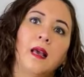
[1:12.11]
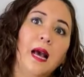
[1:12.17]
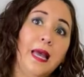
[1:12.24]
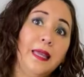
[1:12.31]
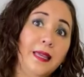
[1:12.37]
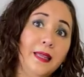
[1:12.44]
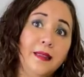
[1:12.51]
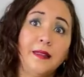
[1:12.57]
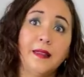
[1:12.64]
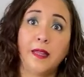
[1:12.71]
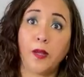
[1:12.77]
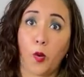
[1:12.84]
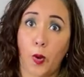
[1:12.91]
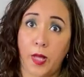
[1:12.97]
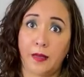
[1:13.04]
Hay que tener
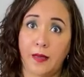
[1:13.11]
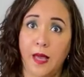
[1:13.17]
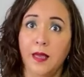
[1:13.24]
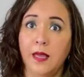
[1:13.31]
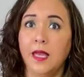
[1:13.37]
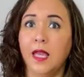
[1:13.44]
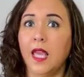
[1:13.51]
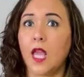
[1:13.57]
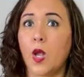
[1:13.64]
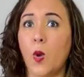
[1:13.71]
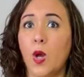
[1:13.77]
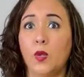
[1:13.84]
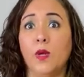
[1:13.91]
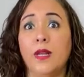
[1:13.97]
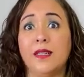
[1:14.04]
en cuenta que
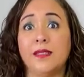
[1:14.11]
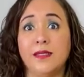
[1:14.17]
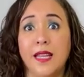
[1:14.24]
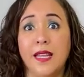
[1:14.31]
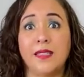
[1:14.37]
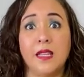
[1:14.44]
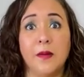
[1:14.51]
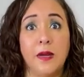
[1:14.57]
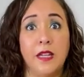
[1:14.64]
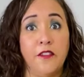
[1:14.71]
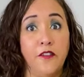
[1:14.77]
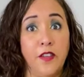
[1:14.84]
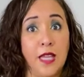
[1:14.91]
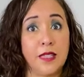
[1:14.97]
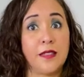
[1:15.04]
cuando el estrés se
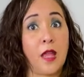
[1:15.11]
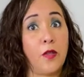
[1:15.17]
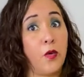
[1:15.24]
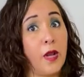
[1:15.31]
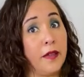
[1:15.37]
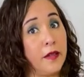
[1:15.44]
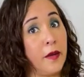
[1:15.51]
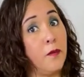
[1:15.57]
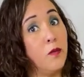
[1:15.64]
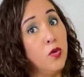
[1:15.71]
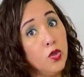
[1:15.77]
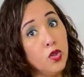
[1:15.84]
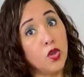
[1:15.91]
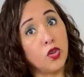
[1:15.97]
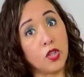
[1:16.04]
manifiesta durante
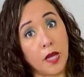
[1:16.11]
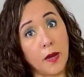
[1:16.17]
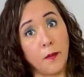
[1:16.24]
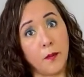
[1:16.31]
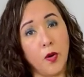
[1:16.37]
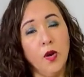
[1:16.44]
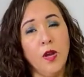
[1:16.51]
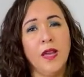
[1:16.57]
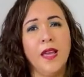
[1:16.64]
mucho tiempo,